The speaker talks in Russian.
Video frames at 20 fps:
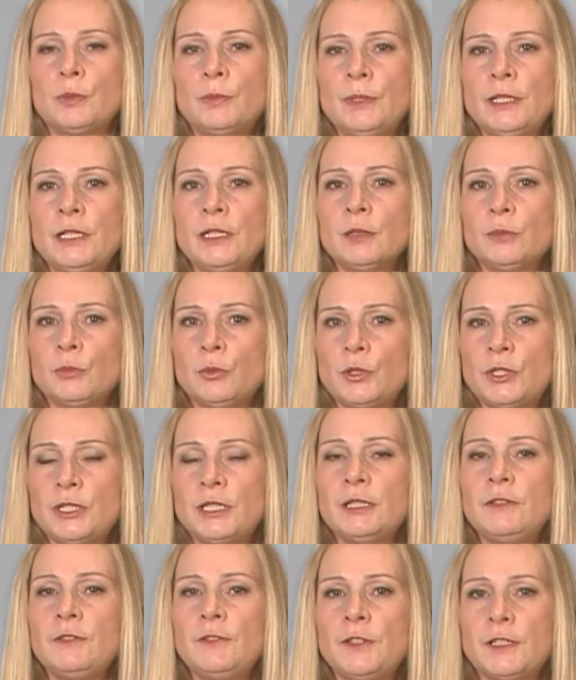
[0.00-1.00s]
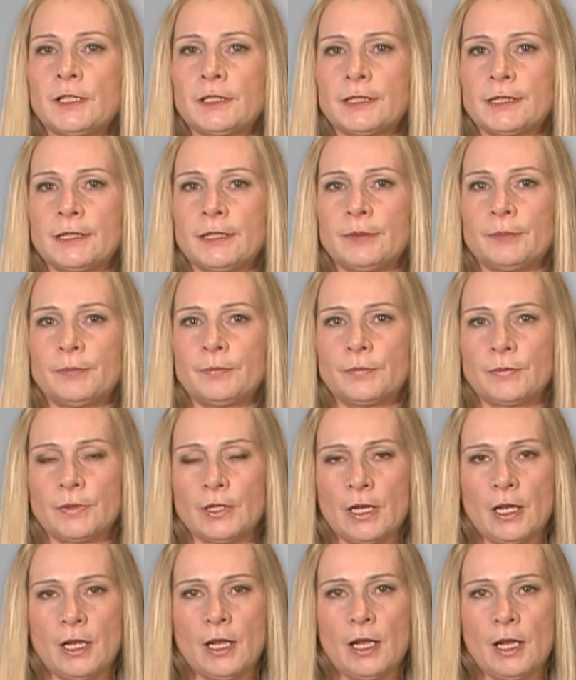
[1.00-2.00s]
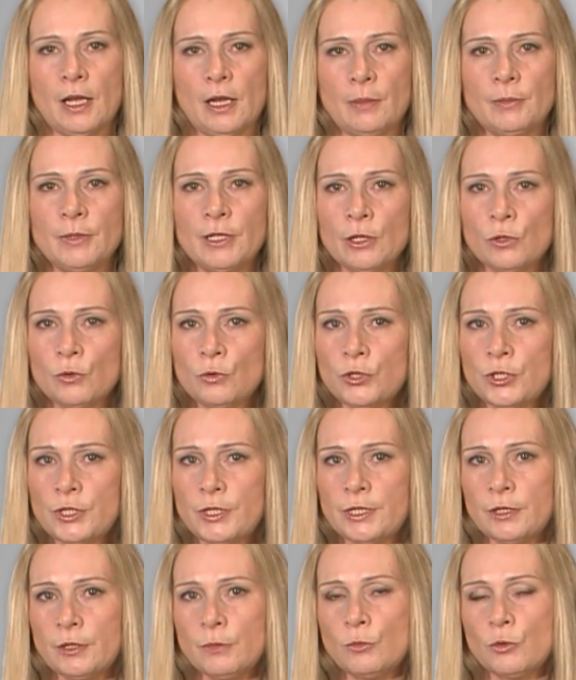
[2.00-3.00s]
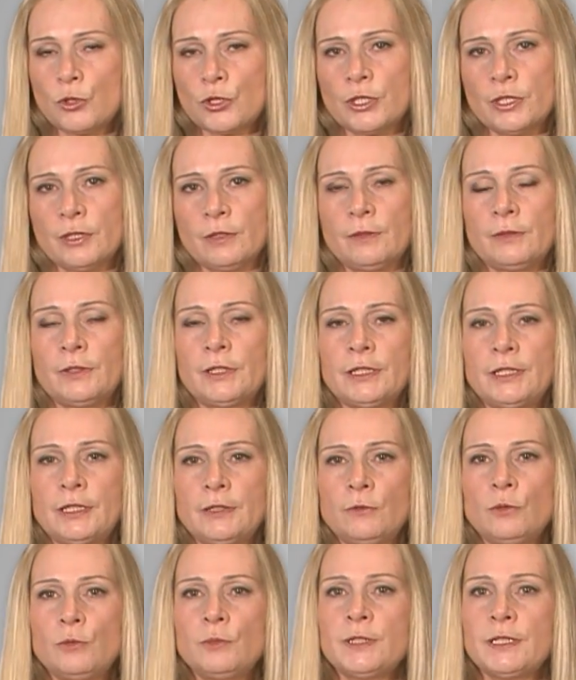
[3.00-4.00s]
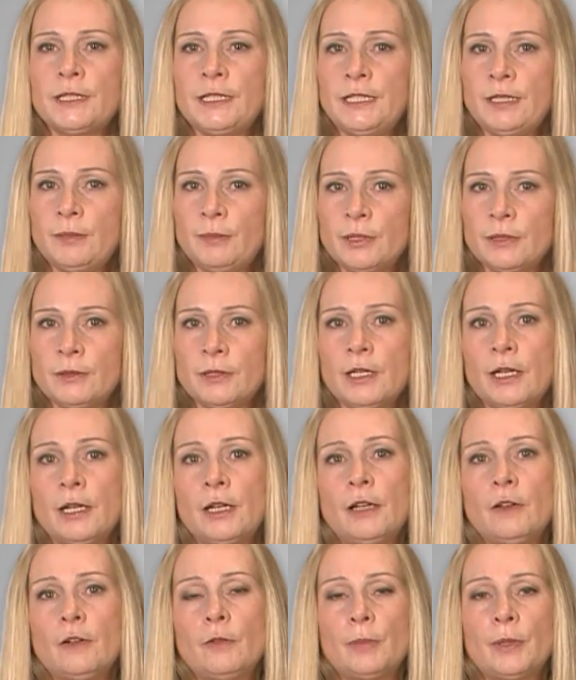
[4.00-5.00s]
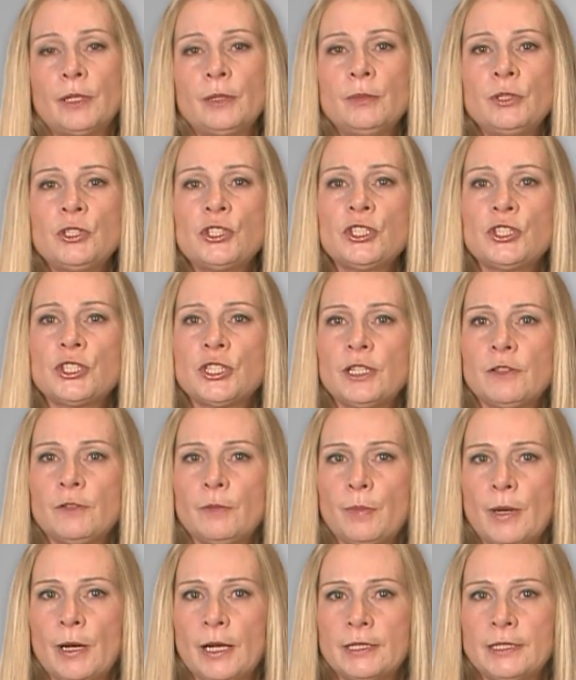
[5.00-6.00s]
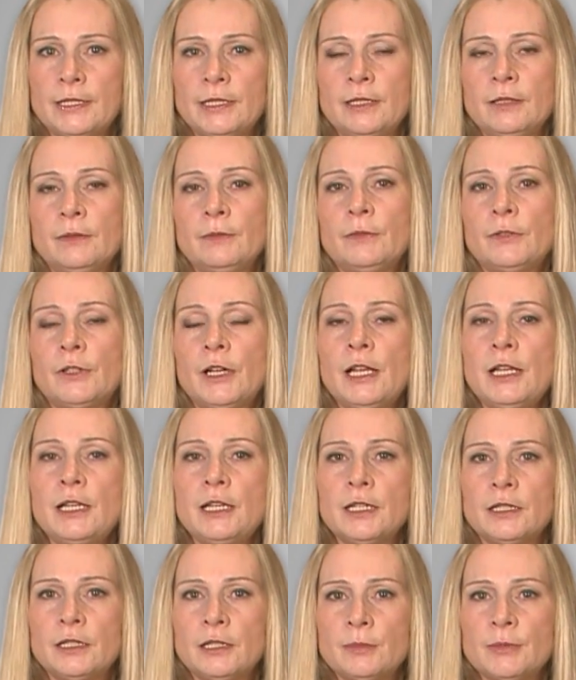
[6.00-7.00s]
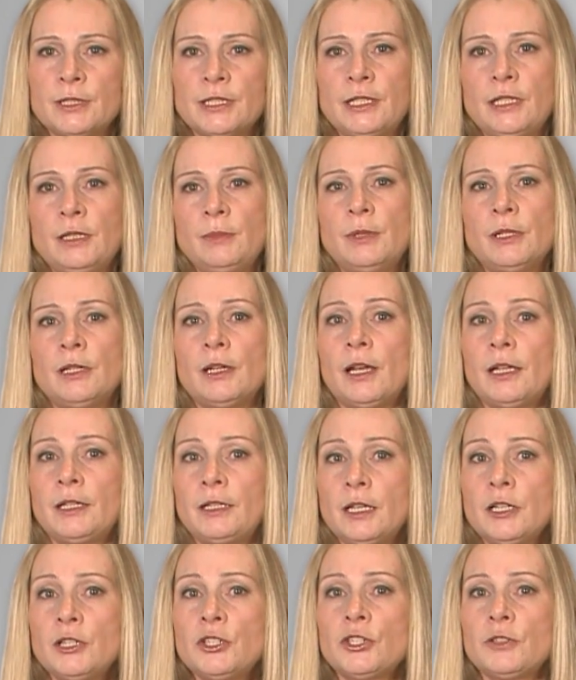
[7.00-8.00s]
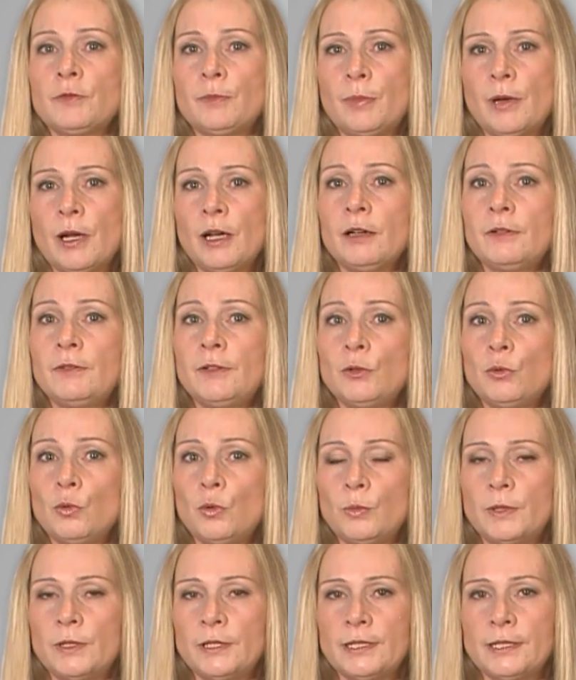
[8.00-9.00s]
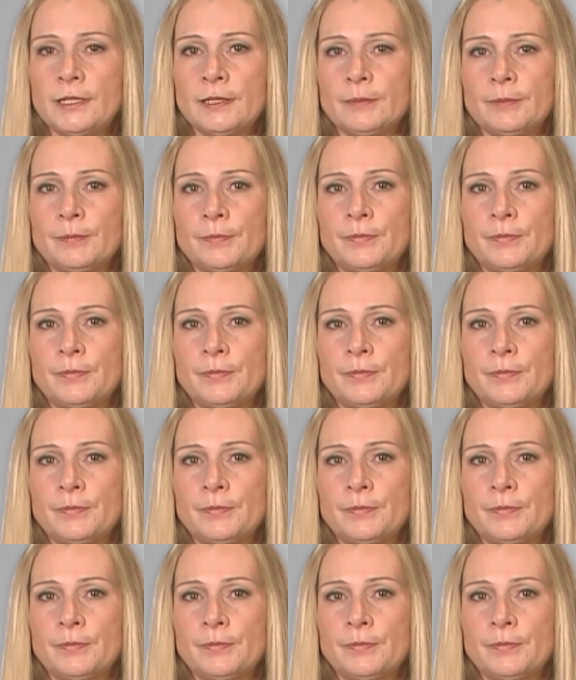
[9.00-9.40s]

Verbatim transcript: быть на пути инфекции. Обнаружить их можно в локтевом сгибе, в подмышечной впадине, в коленном сгибе, а также в паховой области.